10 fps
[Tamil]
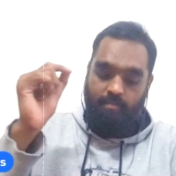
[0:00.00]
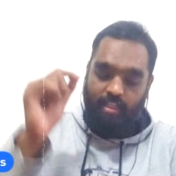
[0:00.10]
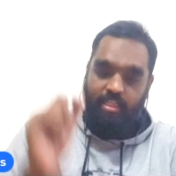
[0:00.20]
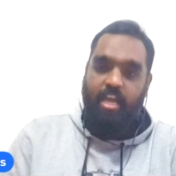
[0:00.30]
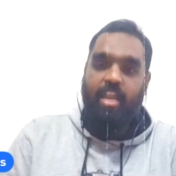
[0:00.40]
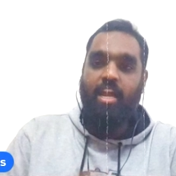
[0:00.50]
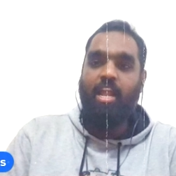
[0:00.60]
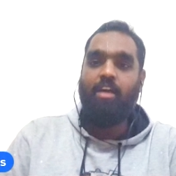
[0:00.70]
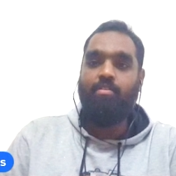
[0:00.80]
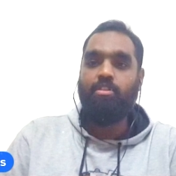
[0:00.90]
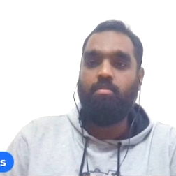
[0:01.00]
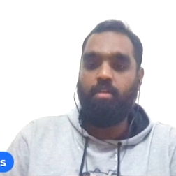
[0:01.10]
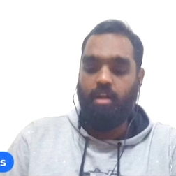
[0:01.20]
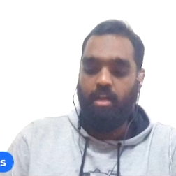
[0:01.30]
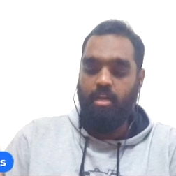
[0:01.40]
வந்தேரிகளாக
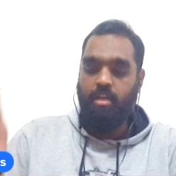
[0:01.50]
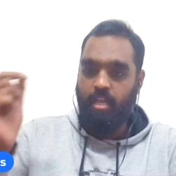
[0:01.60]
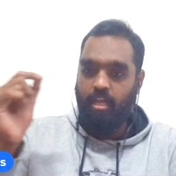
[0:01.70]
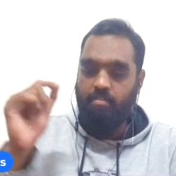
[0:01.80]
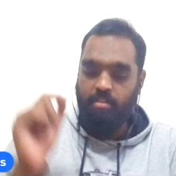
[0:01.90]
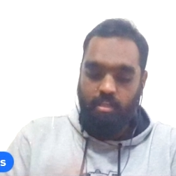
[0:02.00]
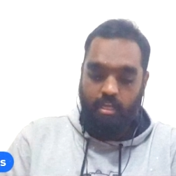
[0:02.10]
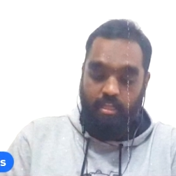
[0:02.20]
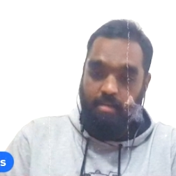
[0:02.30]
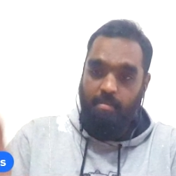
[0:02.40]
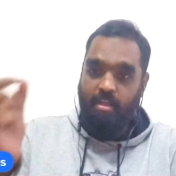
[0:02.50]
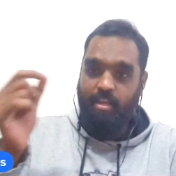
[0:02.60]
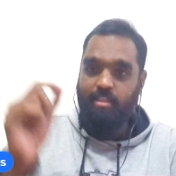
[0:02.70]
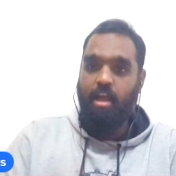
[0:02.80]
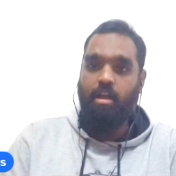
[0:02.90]
வந்தவர்கள் இன்னைக்கு வந்து இந்த மாதிரி
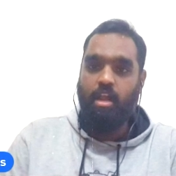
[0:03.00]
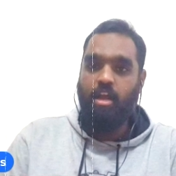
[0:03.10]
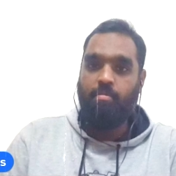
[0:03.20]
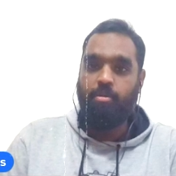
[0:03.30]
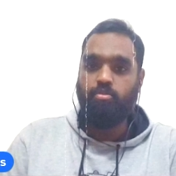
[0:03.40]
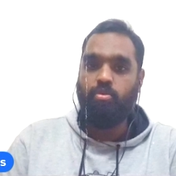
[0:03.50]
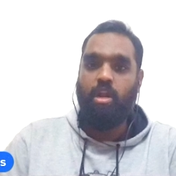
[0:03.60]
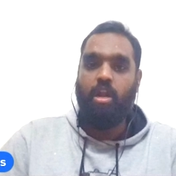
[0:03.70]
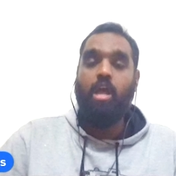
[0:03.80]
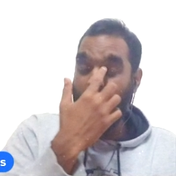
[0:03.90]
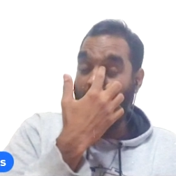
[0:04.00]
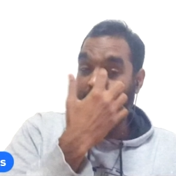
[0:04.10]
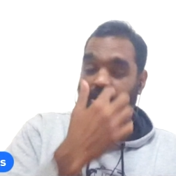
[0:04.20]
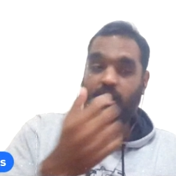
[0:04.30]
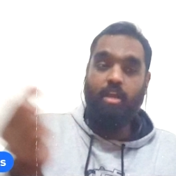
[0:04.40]
தாக்குறாங்க அப்படின்னு சொன்னா
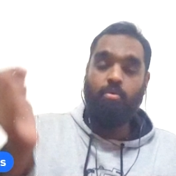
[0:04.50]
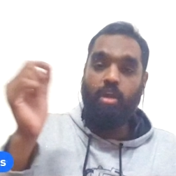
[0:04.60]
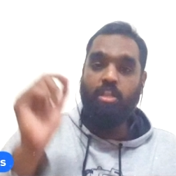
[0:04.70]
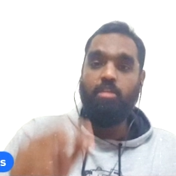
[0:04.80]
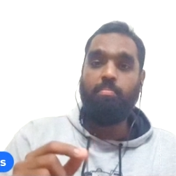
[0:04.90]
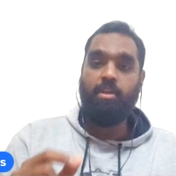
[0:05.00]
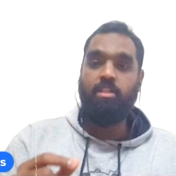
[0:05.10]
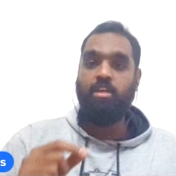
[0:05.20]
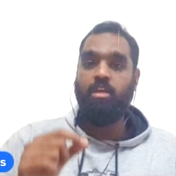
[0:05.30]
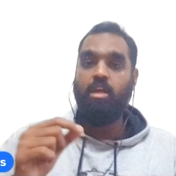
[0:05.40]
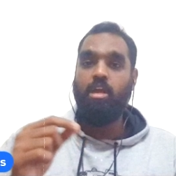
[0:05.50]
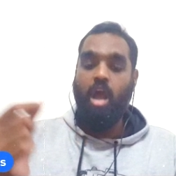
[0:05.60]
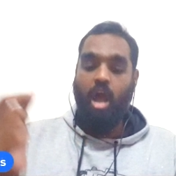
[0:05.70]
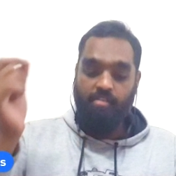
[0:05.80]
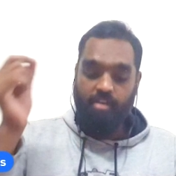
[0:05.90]
அவர்களை உயர்த்தி பிடித்து
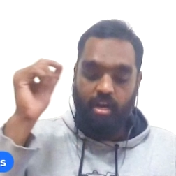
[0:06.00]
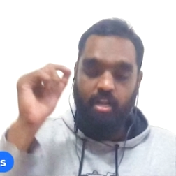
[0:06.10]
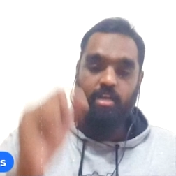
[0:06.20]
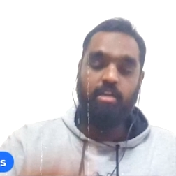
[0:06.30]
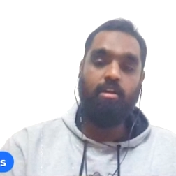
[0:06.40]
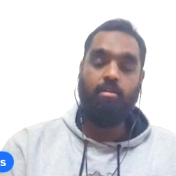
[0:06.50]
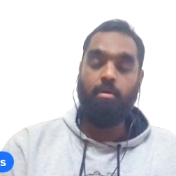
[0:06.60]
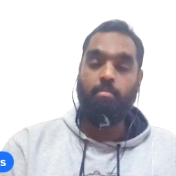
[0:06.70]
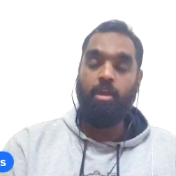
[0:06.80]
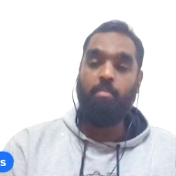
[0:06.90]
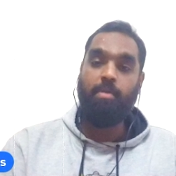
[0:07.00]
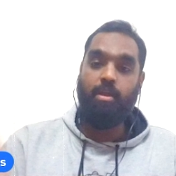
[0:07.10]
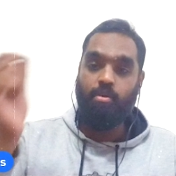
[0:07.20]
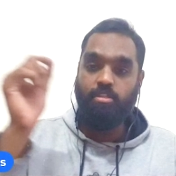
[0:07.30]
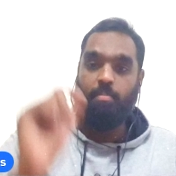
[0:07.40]
அவர்களுக்கு மிகப்பெரிய
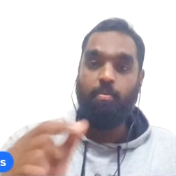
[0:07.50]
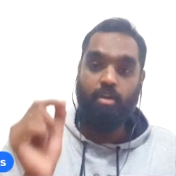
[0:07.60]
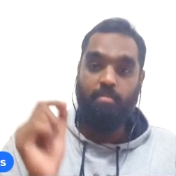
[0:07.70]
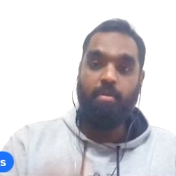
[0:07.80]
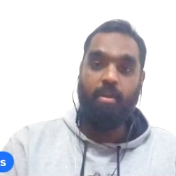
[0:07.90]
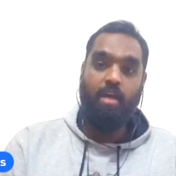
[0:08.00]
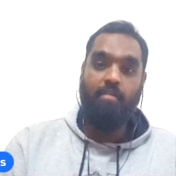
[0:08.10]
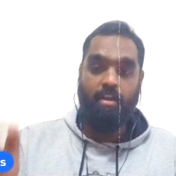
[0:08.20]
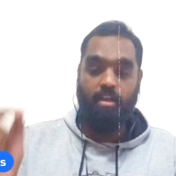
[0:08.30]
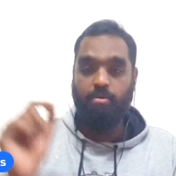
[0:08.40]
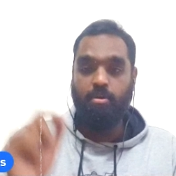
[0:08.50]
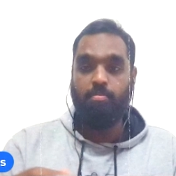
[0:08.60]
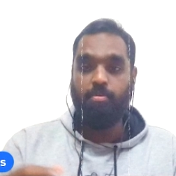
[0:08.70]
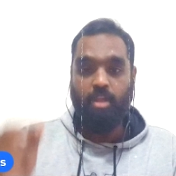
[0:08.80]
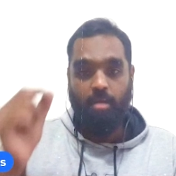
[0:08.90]
ஒரு சப்போர்ட்டை மீடியா வாங்கி
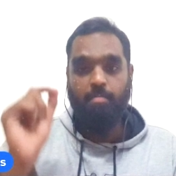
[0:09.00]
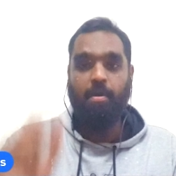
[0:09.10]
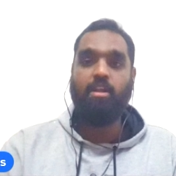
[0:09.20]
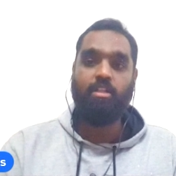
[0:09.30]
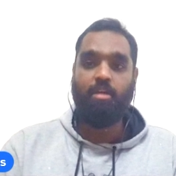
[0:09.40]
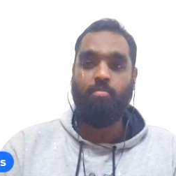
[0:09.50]
கொண்டிருப்பதையும் நம்ம பார்க்கத்தான்